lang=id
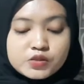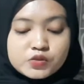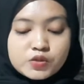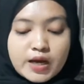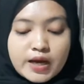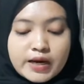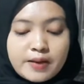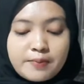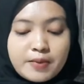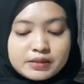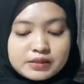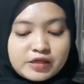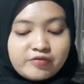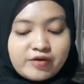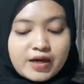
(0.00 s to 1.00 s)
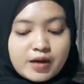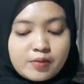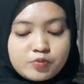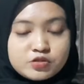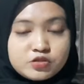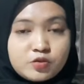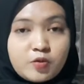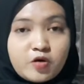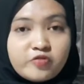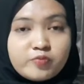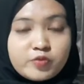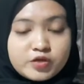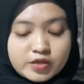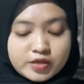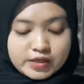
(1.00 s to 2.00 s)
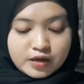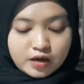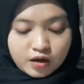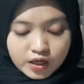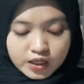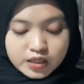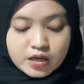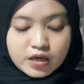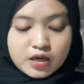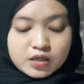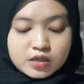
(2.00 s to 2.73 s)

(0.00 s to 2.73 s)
dan juga ada Maktab Arab Museum of Modern Art